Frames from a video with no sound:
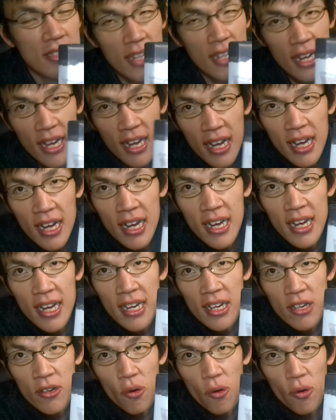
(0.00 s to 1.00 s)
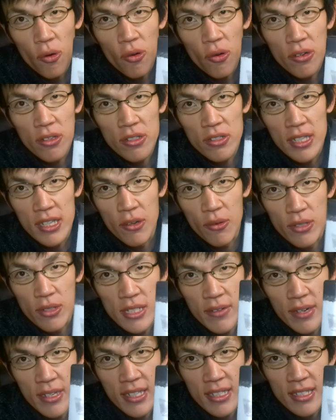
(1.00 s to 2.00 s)
た高校の時にお
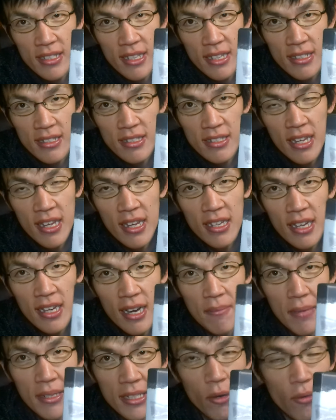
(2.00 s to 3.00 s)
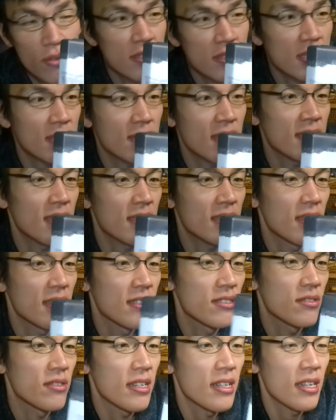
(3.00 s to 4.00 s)
世話になった先生がまた送ってくださった
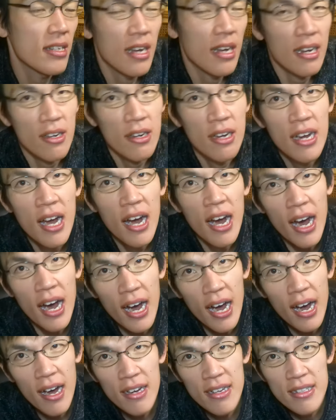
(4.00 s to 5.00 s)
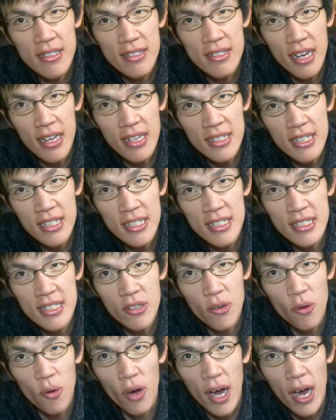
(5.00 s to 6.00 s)
んですよね。山陰
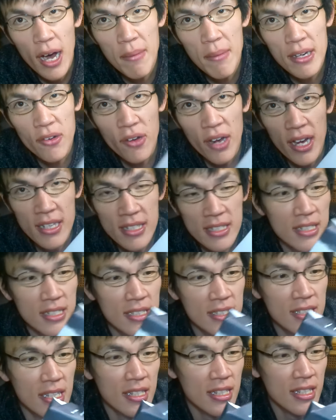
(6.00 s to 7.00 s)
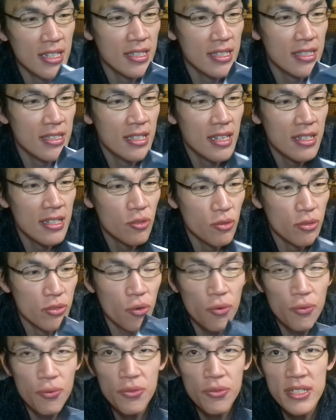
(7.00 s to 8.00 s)
地方天の橋立に行ったと
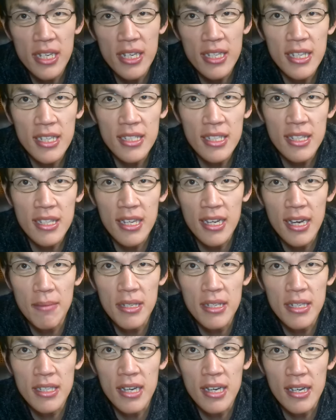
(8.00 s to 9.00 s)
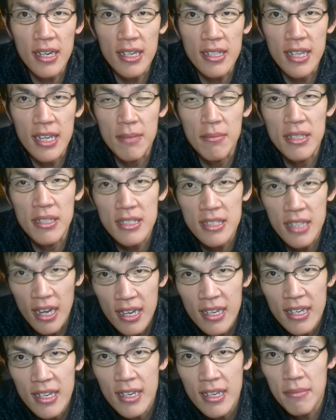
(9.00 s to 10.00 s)
同封されていた手紙に書かれていました。
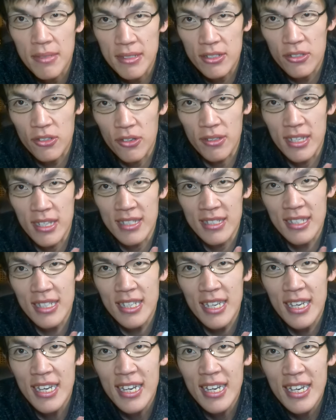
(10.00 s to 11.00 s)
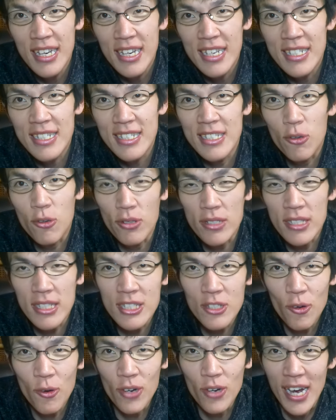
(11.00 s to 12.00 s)
まあ、ちょっとさすがに個
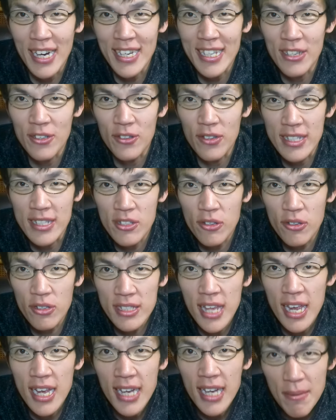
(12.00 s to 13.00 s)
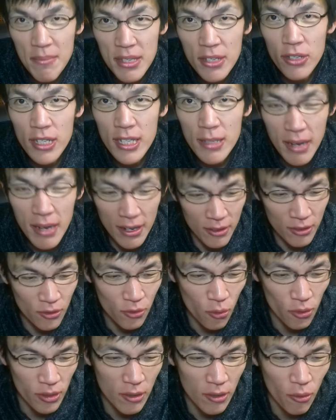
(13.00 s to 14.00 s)
人情報があられてるので、その手紙を今
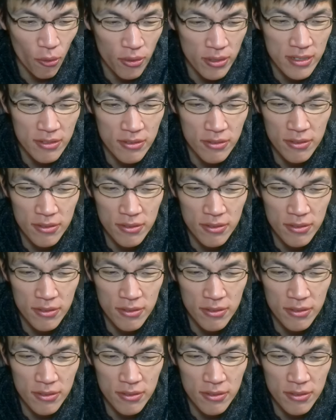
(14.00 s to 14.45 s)
ここで写